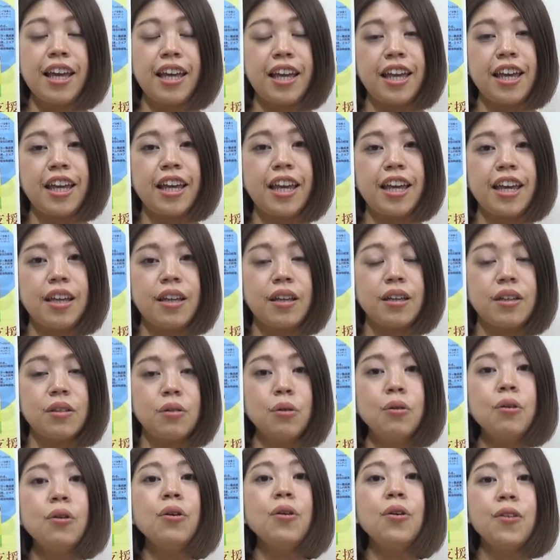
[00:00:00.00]
えー、
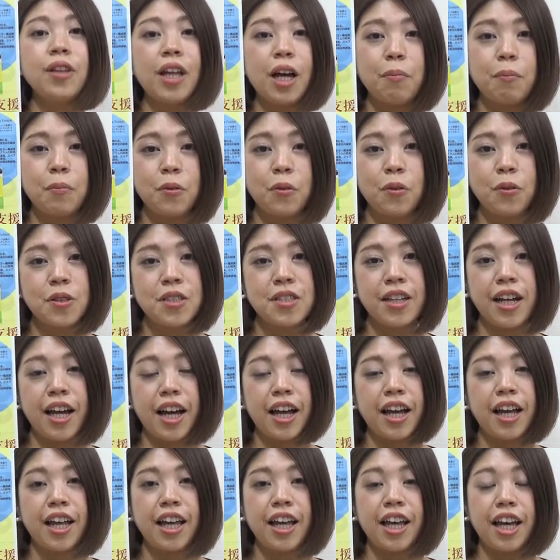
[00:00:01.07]
どのようなアプローチ
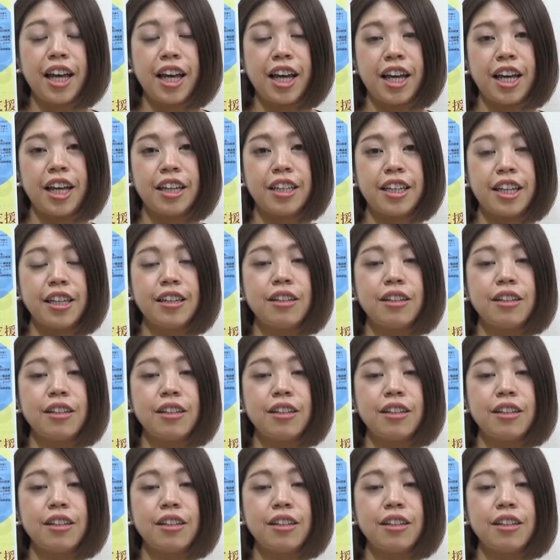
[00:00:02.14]
がで